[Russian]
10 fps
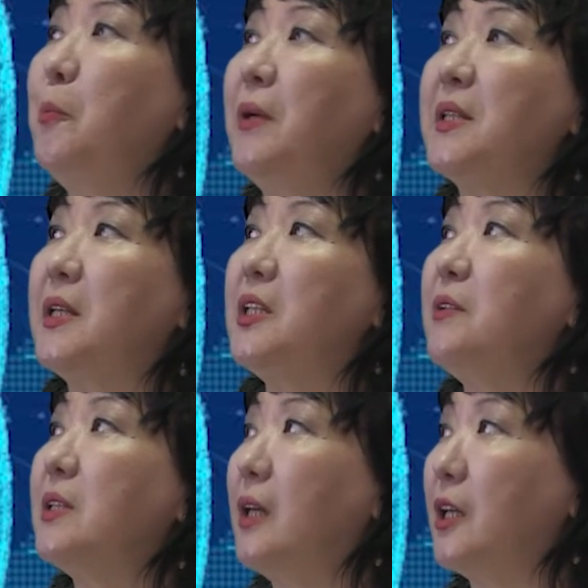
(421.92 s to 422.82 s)
по
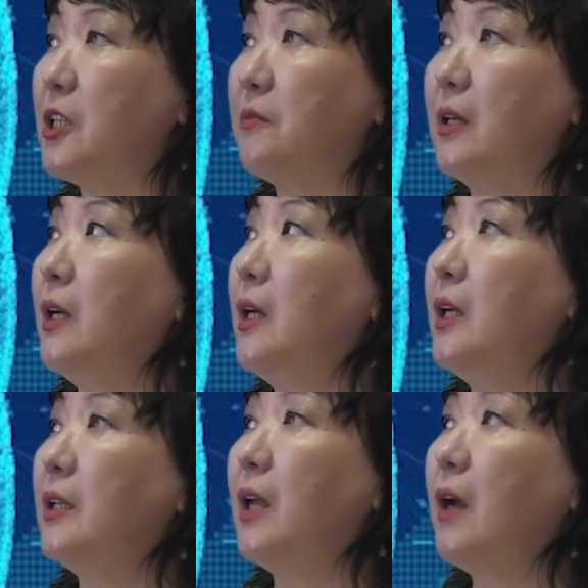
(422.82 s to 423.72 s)
инициативе старшего,
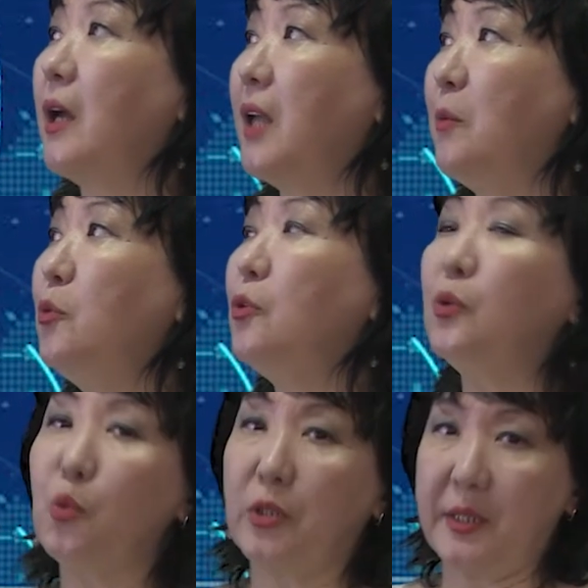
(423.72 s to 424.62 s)
так как тому
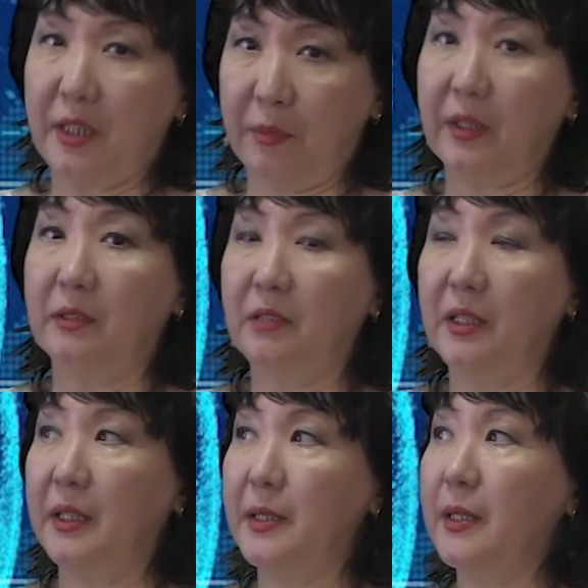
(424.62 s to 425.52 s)
нужно с кем-то
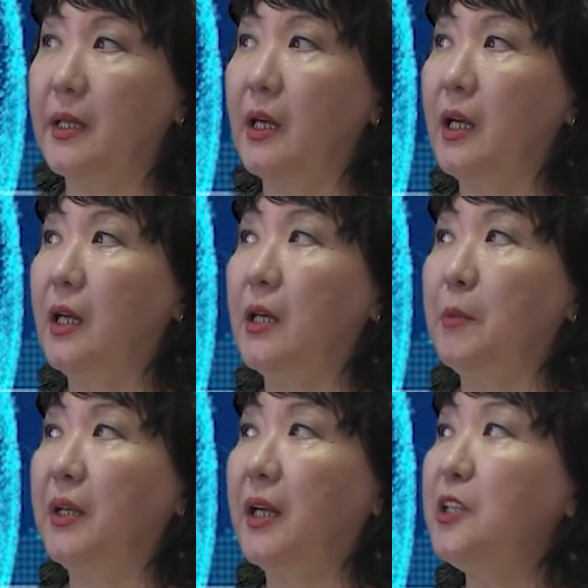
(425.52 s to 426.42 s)
говорить.
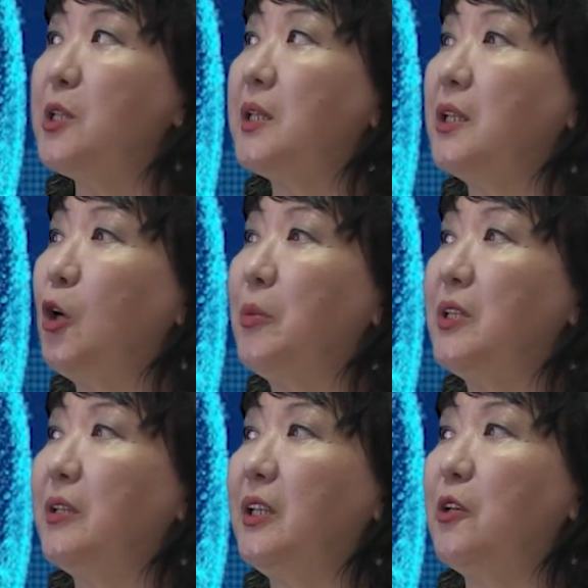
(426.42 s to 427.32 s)
Периодически Наум
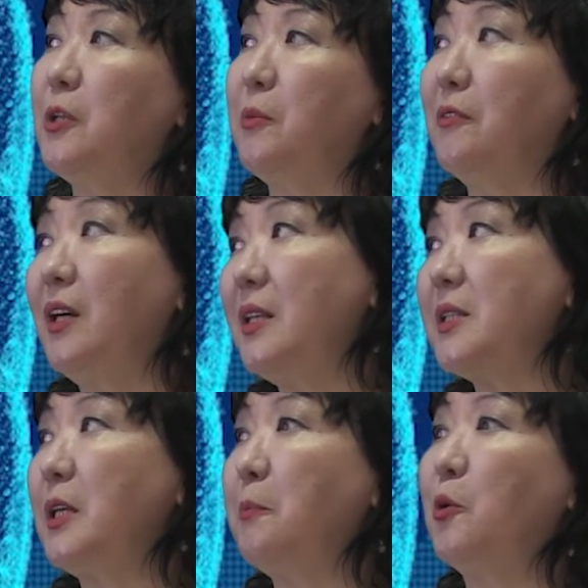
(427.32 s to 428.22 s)
Сергеевич
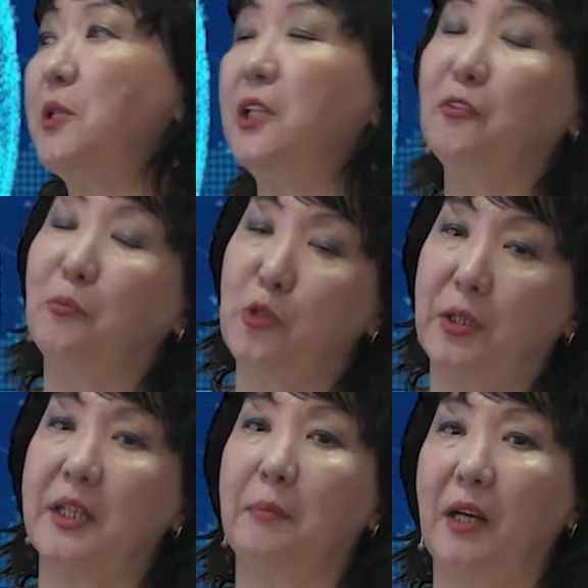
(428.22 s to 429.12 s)
напивается и после этого
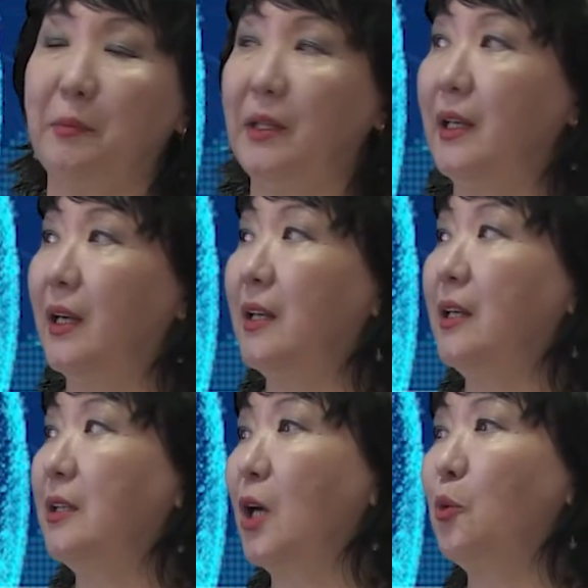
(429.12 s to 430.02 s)
мучается в похмелья.
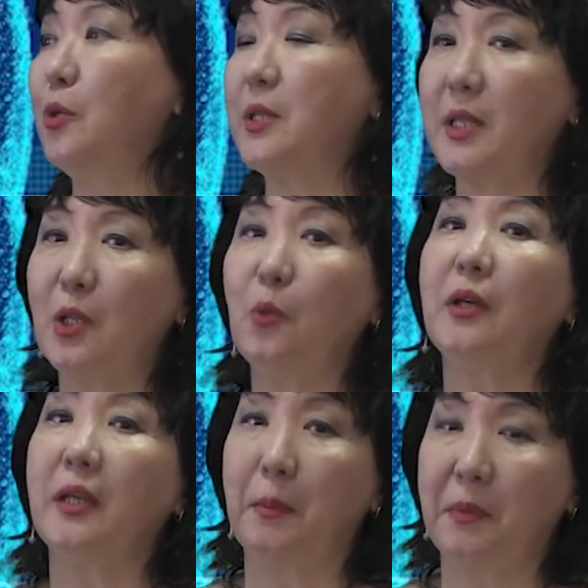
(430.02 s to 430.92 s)
Такую сцену
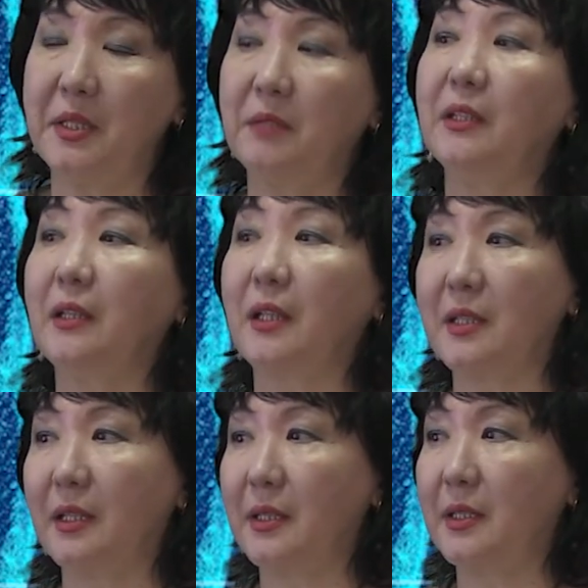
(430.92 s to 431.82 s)
и описывает
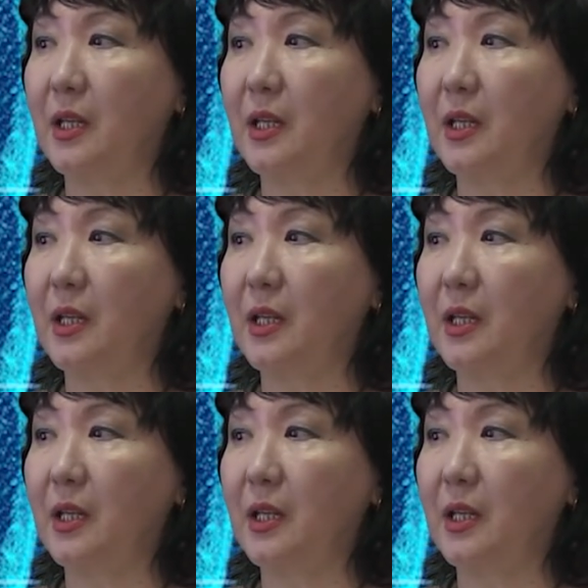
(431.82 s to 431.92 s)
рассказ.